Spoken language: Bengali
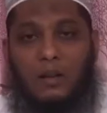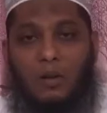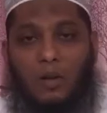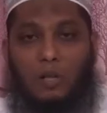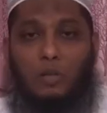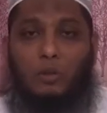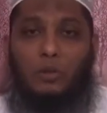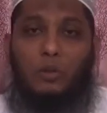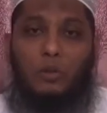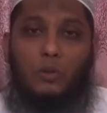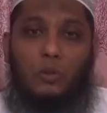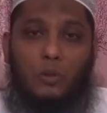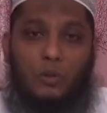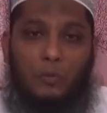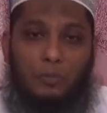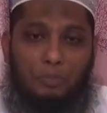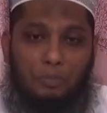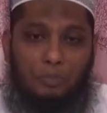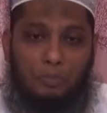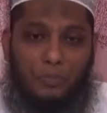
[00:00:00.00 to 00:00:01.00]
অন্তত
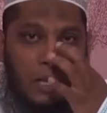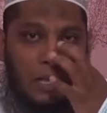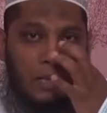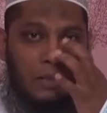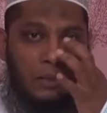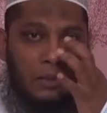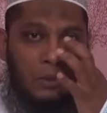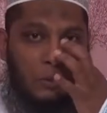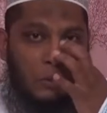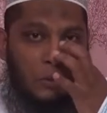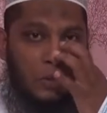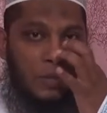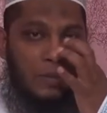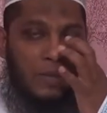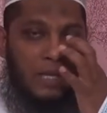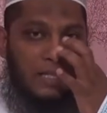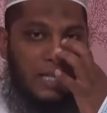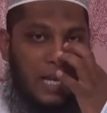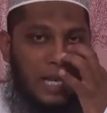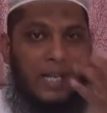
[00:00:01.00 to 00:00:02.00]
দুই
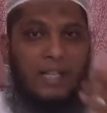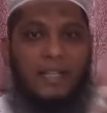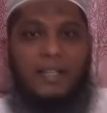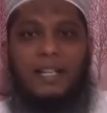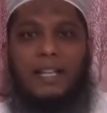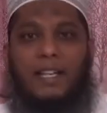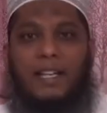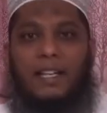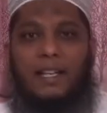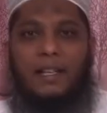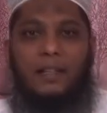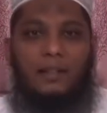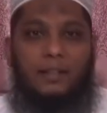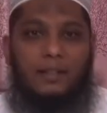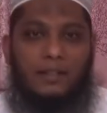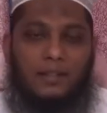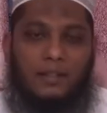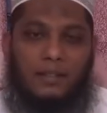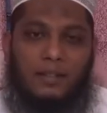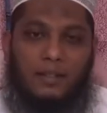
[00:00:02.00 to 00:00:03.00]
মাস আগের থেকে
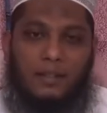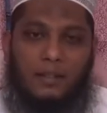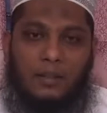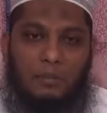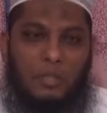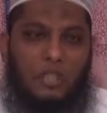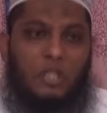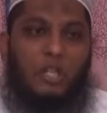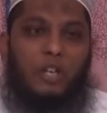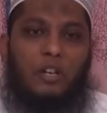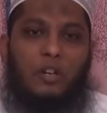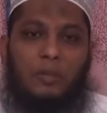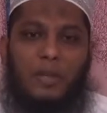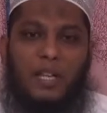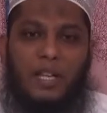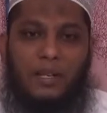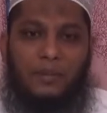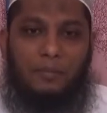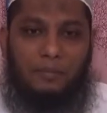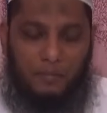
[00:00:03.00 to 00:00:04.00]

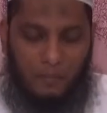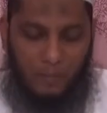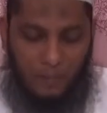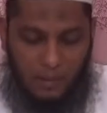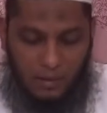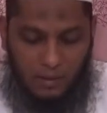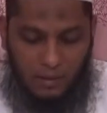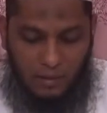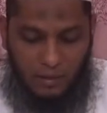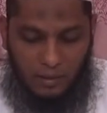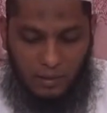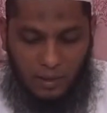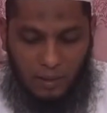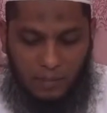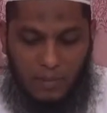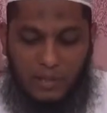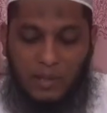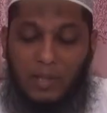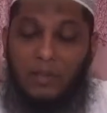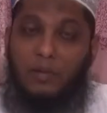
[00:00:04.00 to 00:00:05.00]
বিশ্বনবী
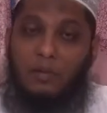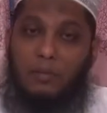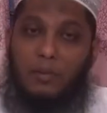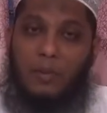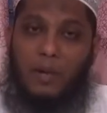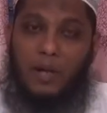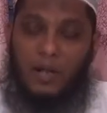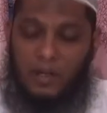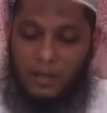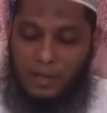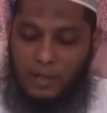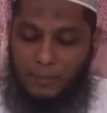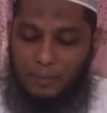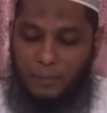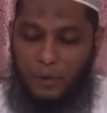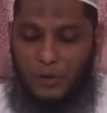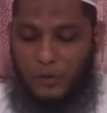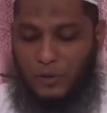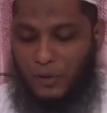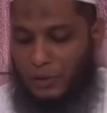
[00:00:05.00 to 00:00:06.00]
রমাজানুল মুবারকের
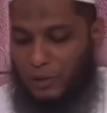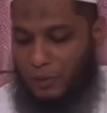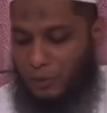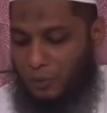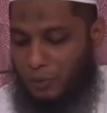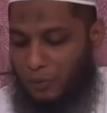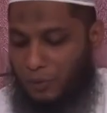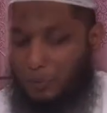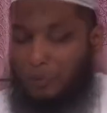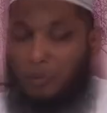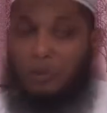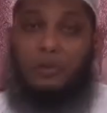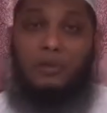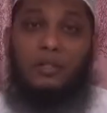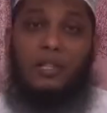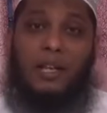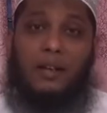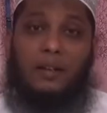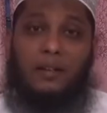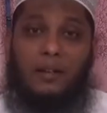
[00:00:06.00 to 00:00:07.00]
প্রস্তুতি গ্রহণ
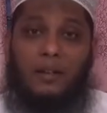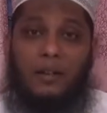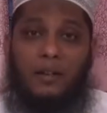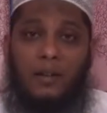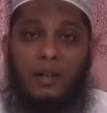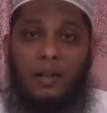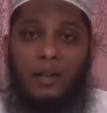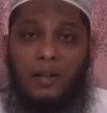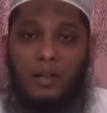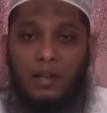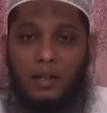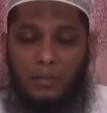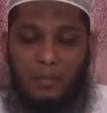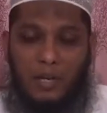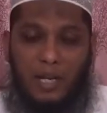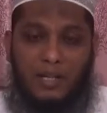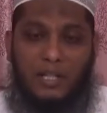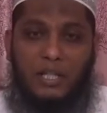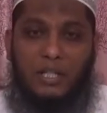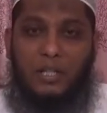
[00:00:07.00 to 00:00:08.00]
করতেন
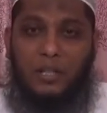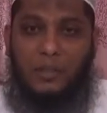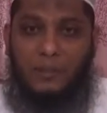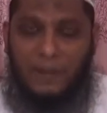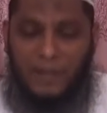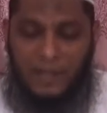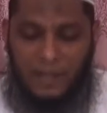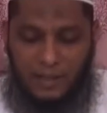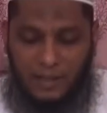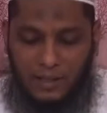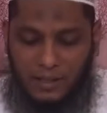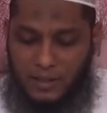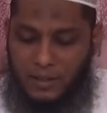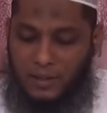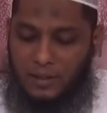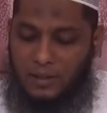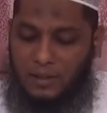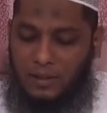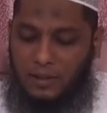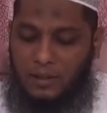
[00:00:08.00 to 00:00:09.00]
আমরা হাদিস শরীফে দেখেছি
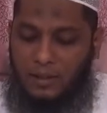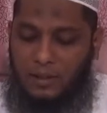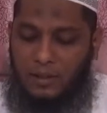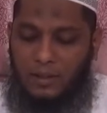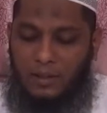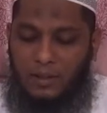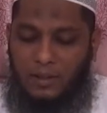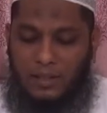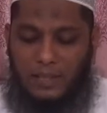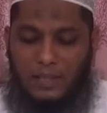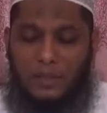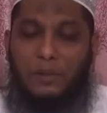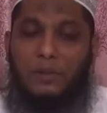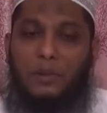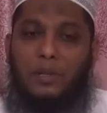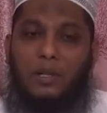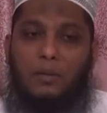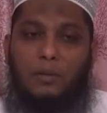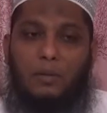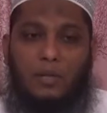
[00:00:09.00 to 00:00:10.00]

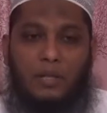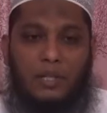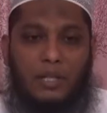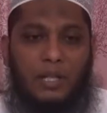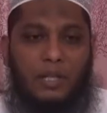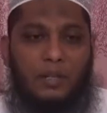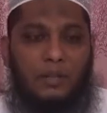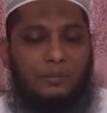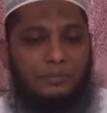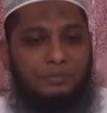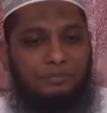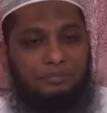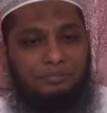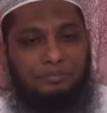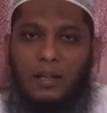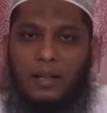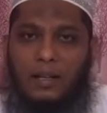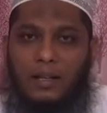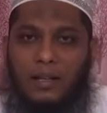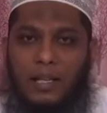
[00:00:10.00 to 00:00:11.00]
রাসুল্লাহ বলেছেন
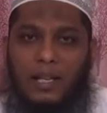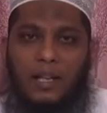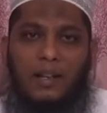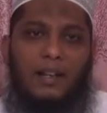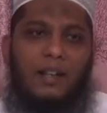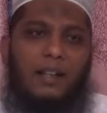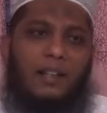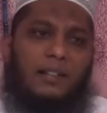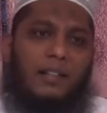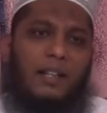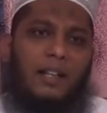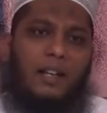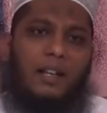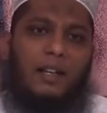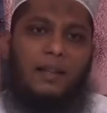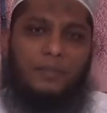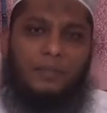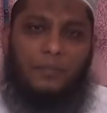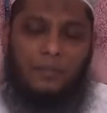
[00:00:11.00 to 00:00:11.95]
হে আল্লাহ তালা